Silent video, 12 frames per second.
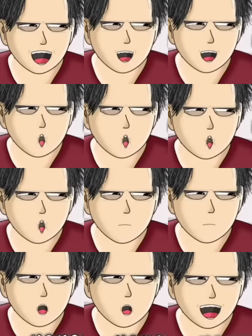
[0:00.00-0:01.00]
Awas lu,
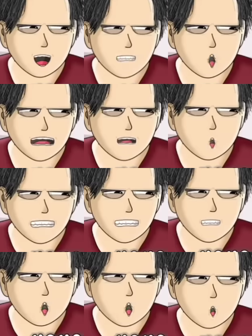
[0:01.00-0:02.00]
nongol lagi gue
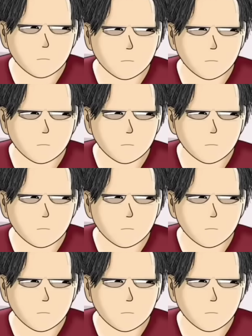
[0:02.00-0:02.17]
ulti lu.